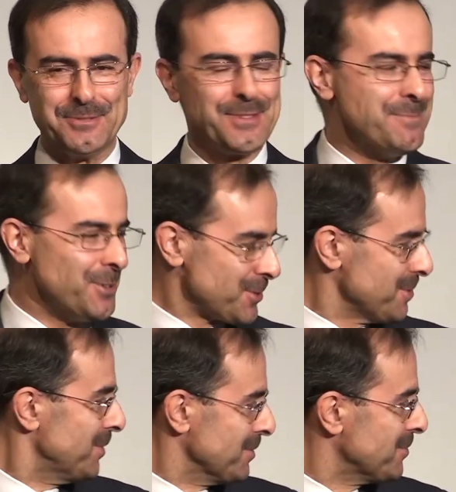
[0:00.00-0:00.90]
wiem, o
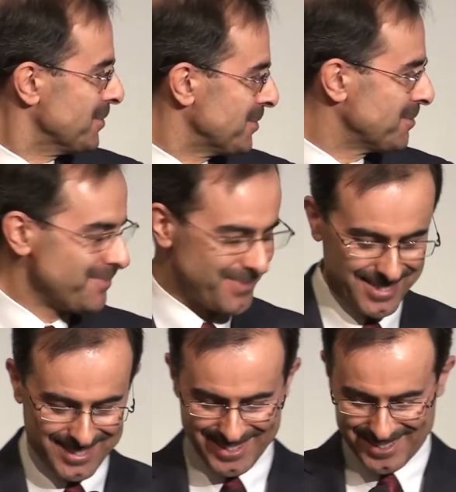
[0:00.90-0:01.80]
czym on mówił.
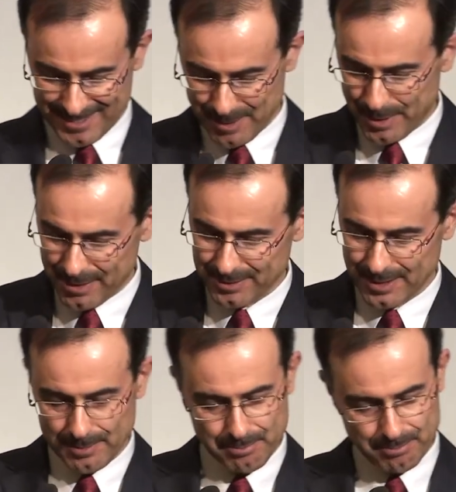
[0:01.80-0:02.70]

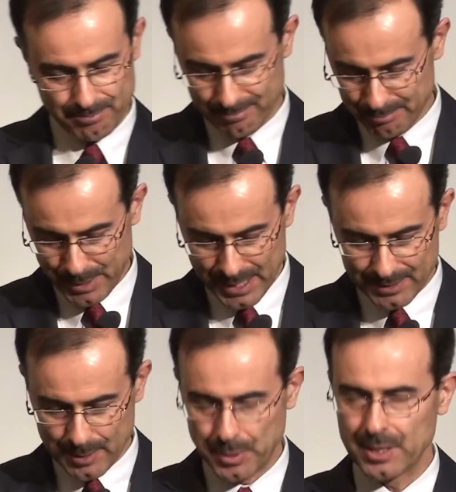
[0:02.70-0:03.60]
Naprawdę
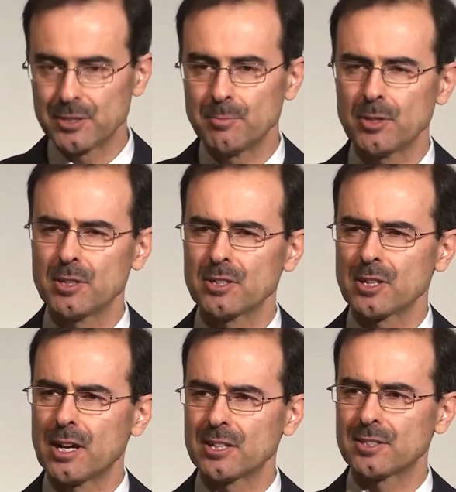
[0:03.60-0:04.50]
piękna pieśń. Myślę,
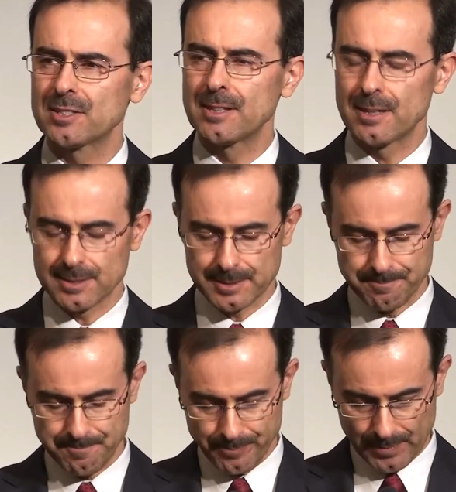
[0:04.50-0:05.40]
że każdy z nas
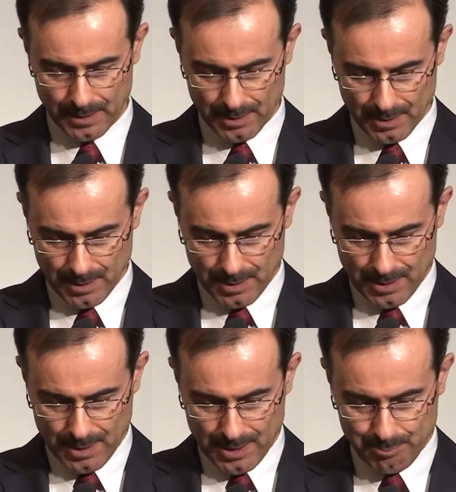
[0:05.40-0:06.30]

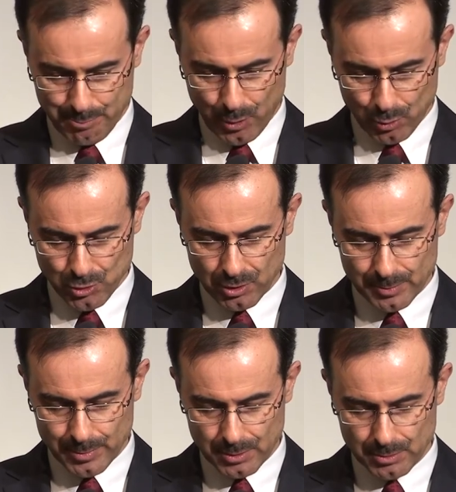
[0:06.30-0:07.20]

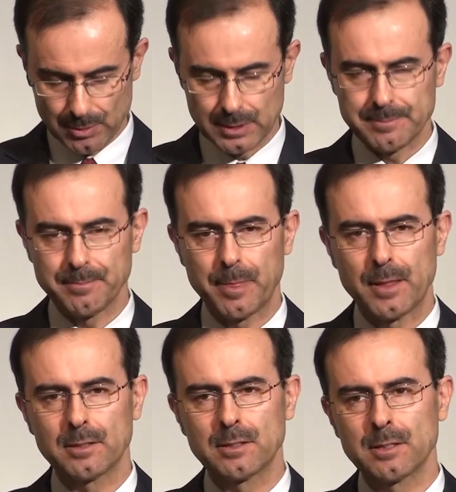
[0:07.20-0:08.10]
poruszony był
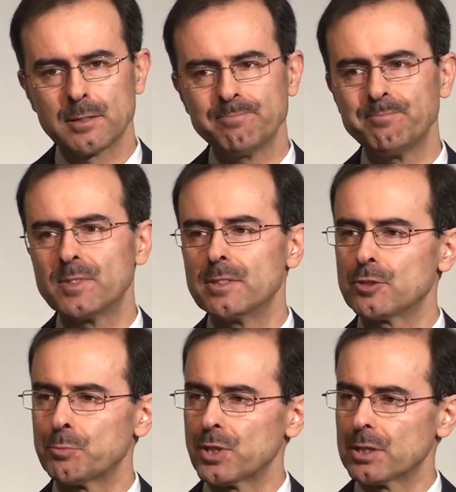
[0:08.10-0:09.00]
tym,
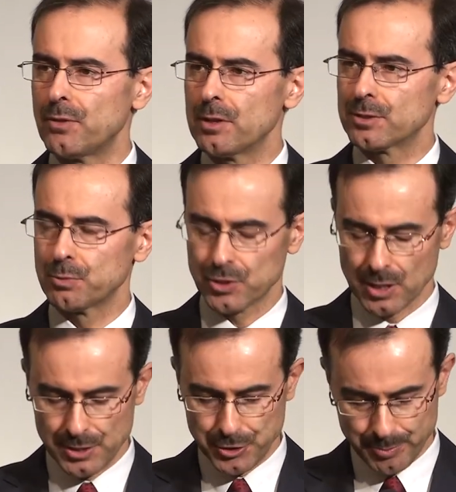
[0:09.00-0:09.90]
co przed chwilą
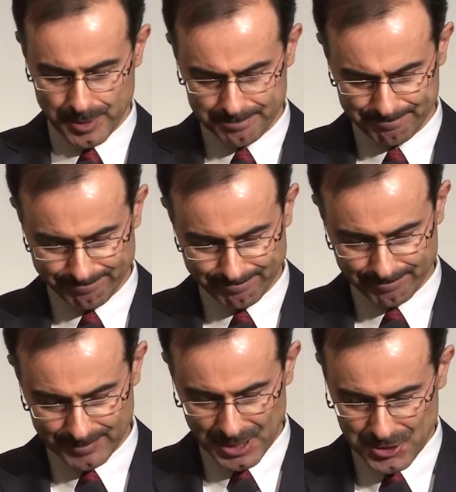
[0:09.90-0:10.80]
słyszeliśmy.
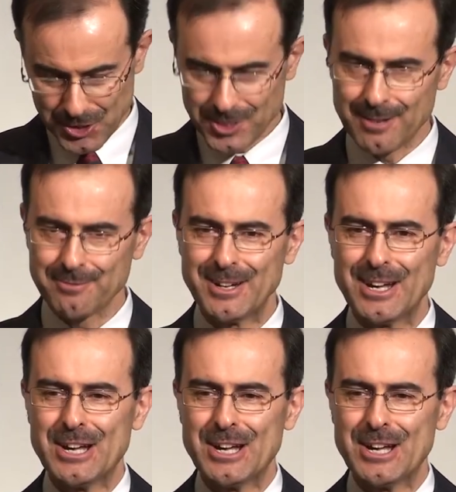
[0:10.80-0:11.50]
Gdzieś tam